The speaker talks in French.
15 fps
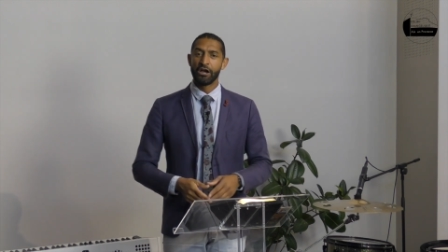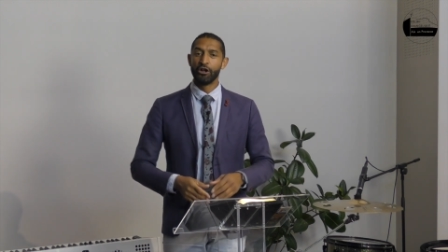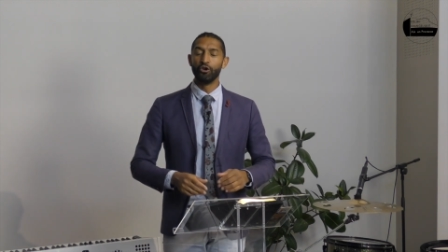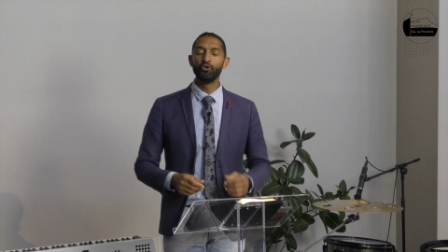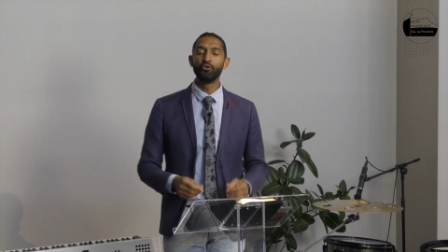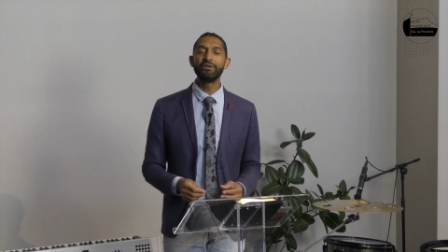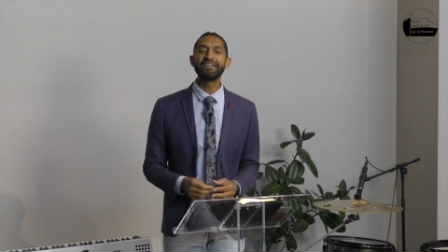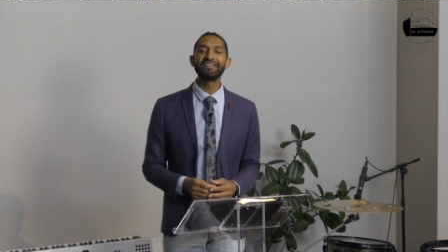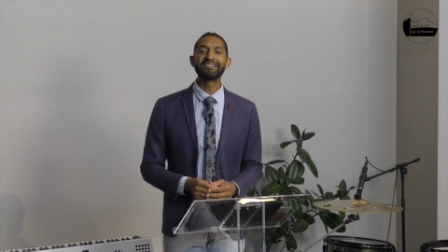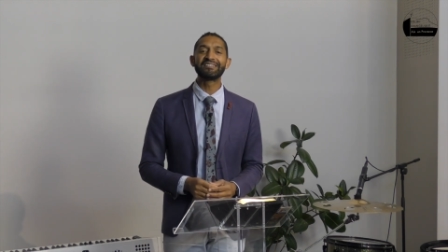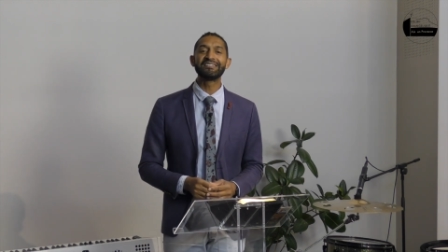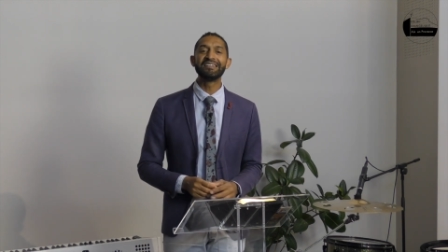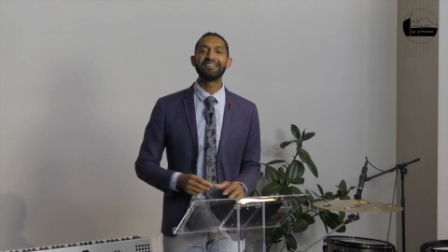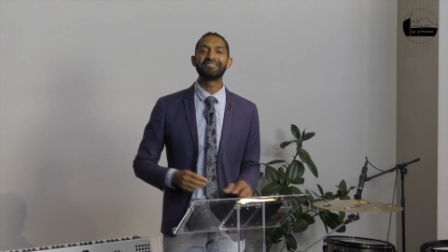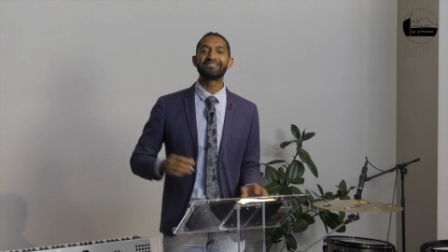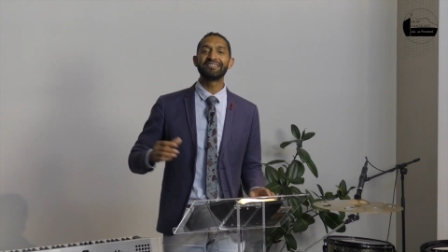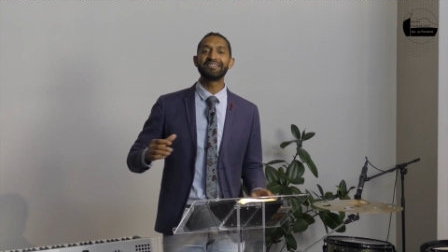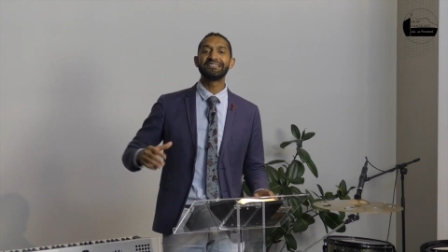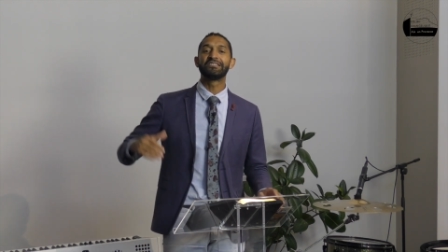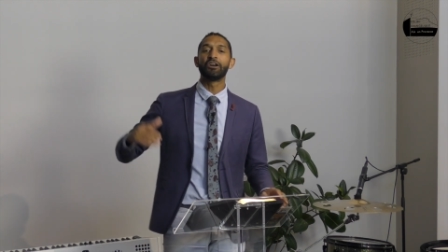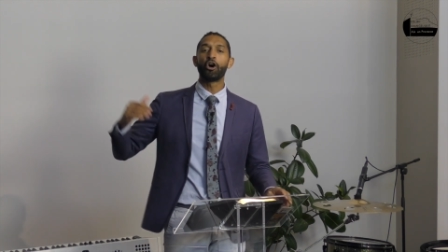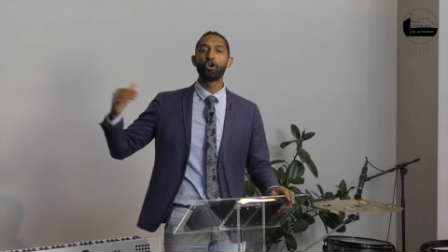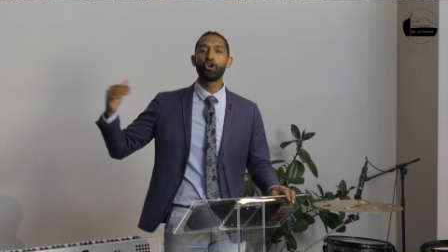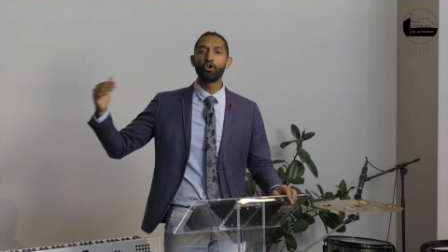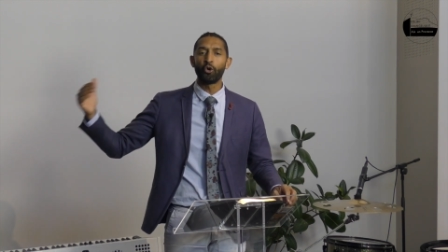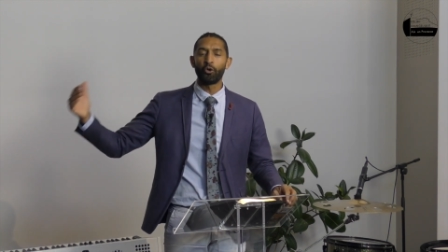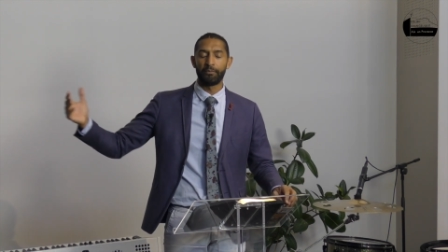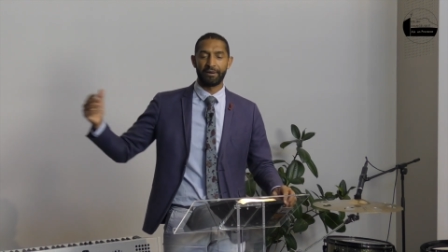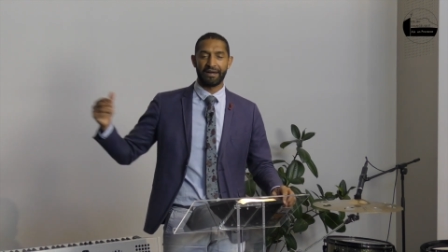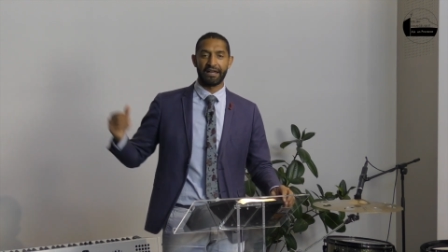Lui qui était dans
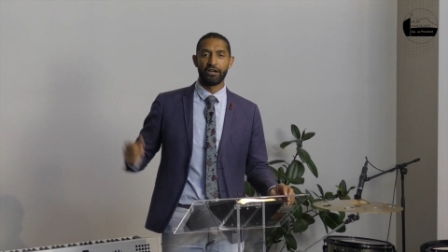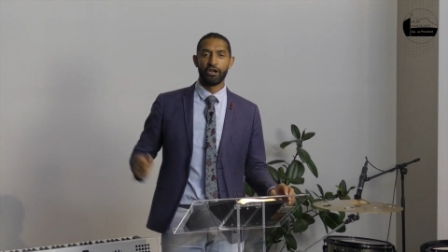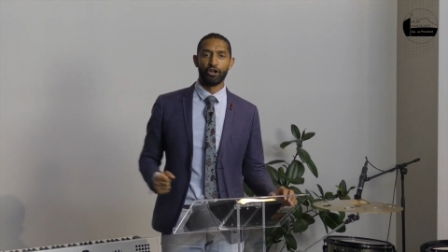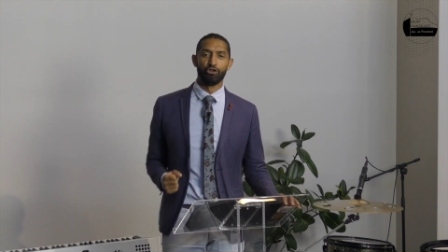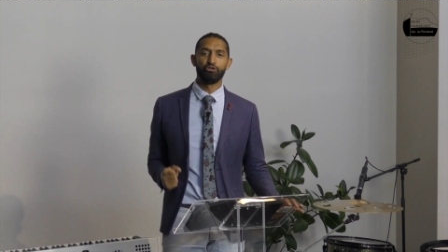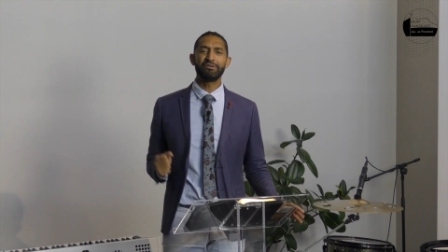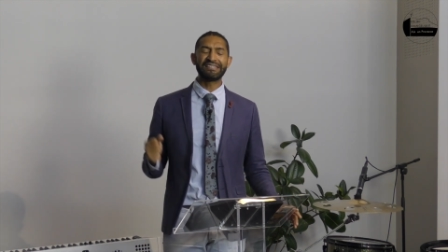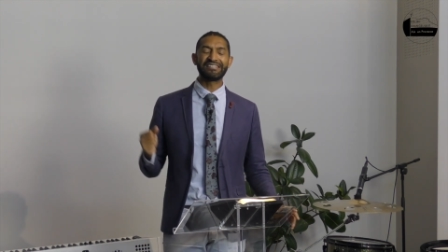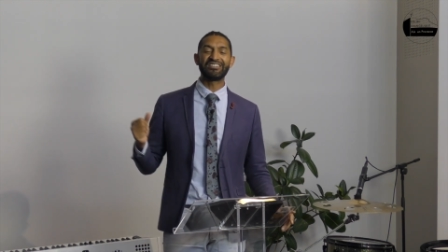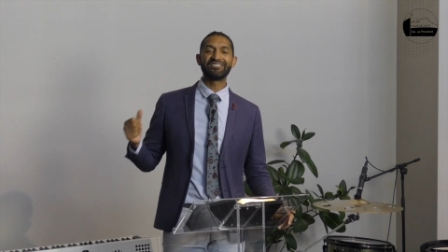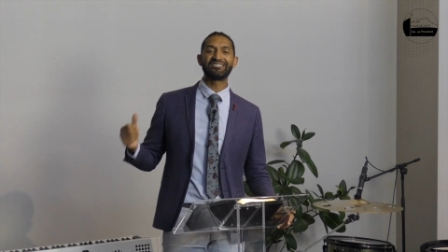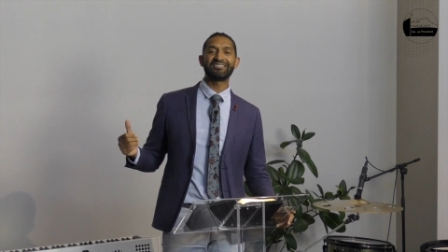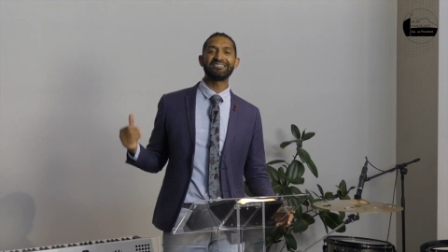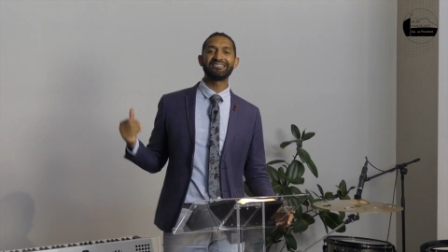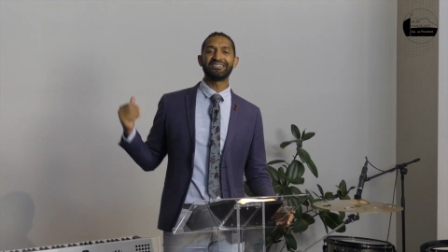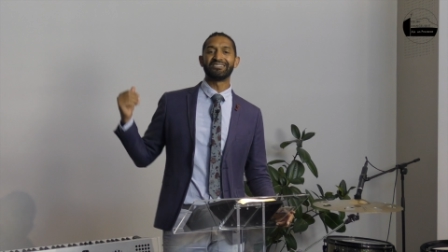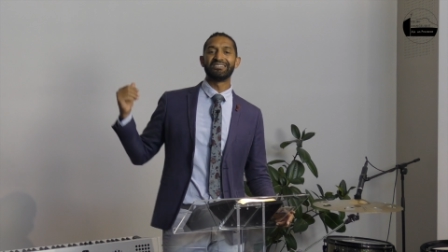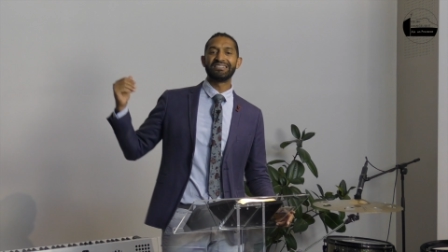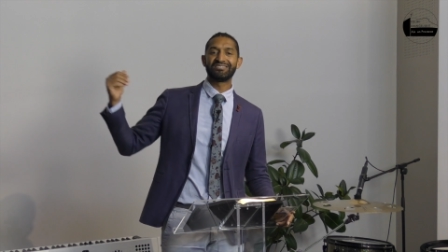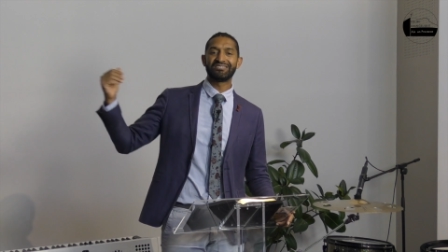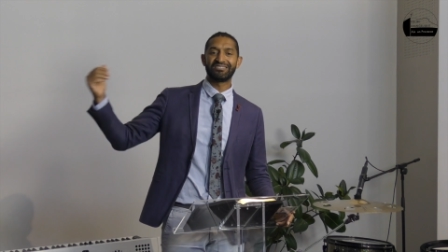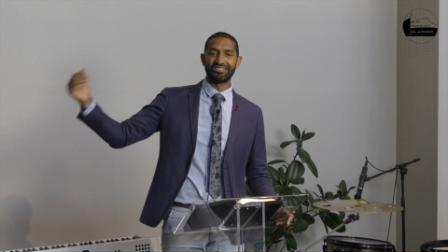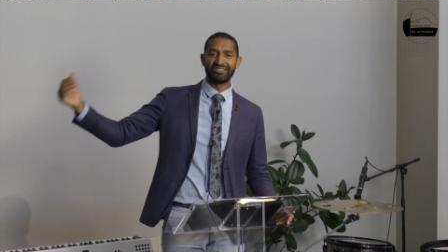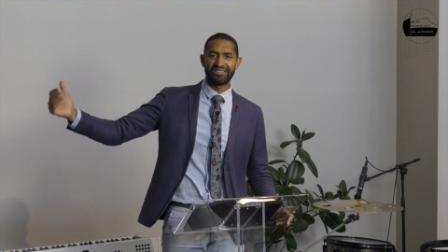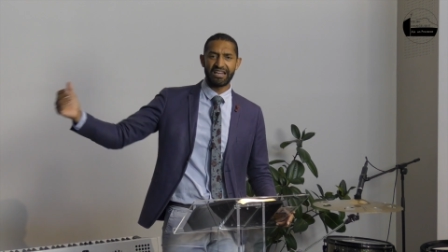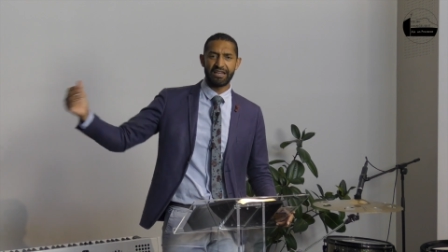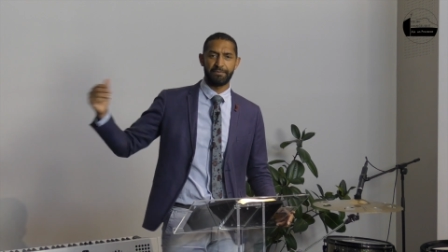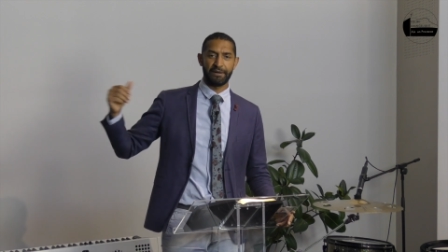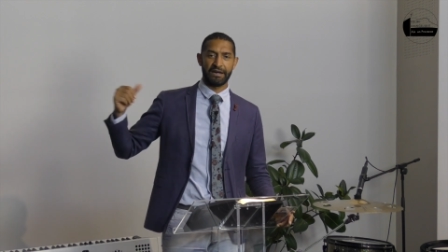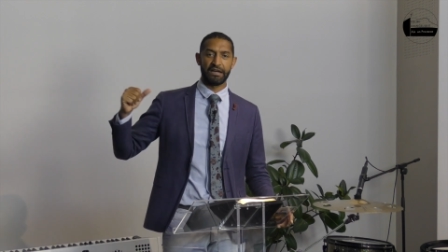l'ombre, lui qui était dans les
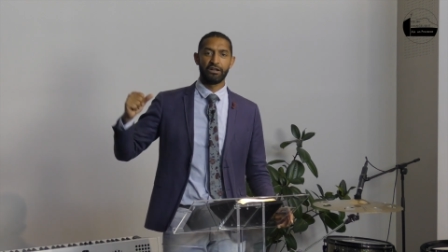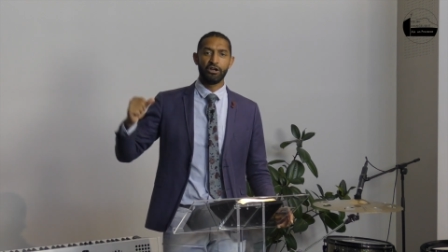ténèbres,